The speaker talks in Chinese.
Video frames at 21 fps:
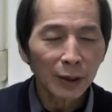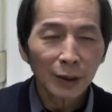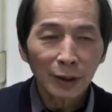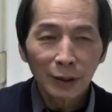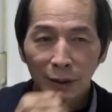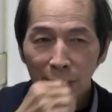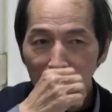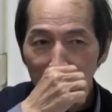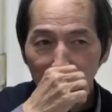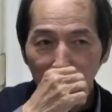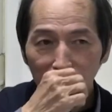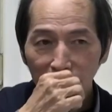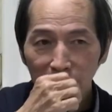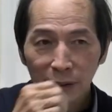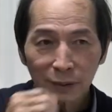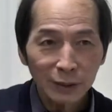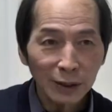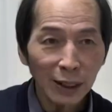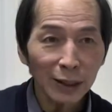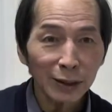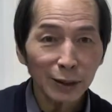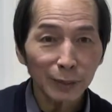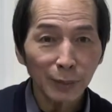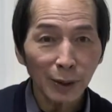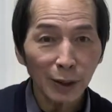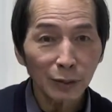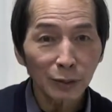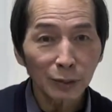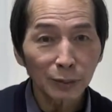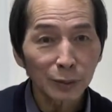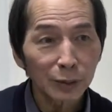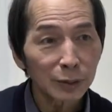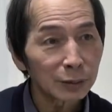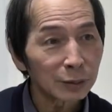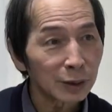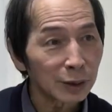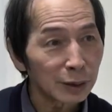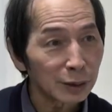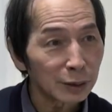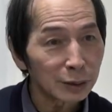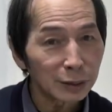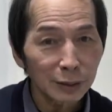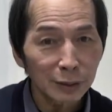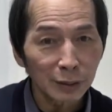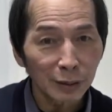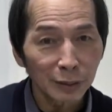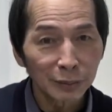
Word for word: 那么下个礼拜我们停一次，